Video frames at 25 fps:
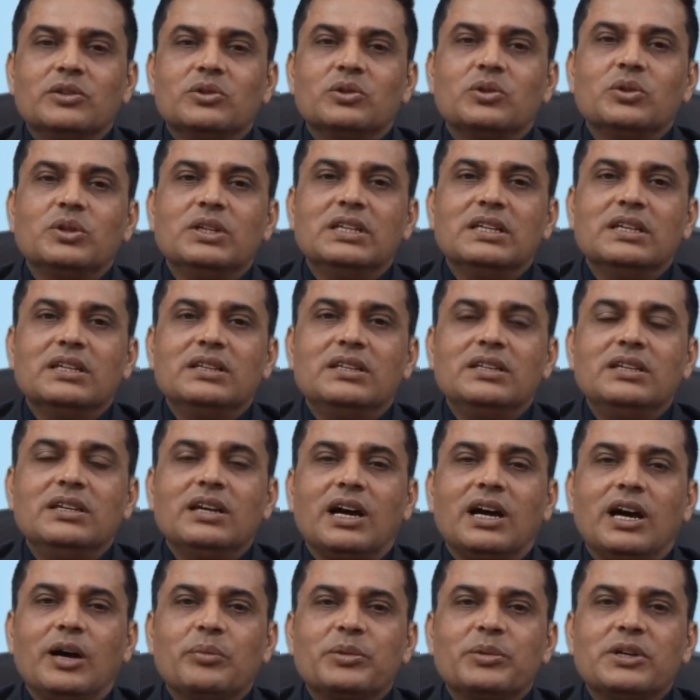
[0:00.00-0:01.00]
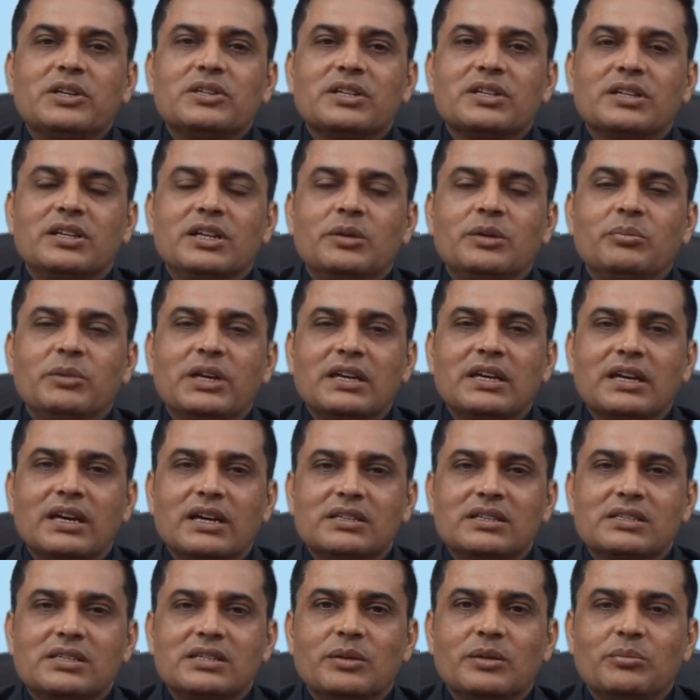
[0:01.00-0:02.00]
तो यदि आपके शरीर में
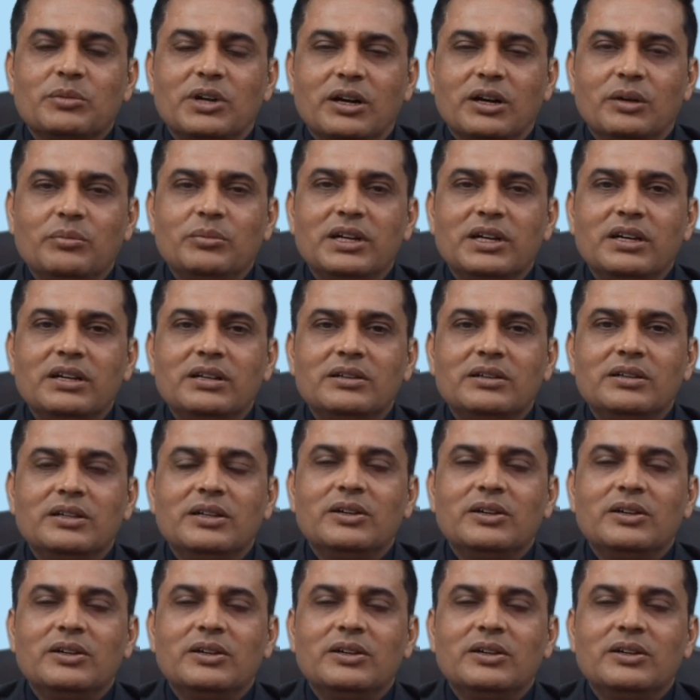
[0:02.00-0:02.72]
कैल्शियम कम है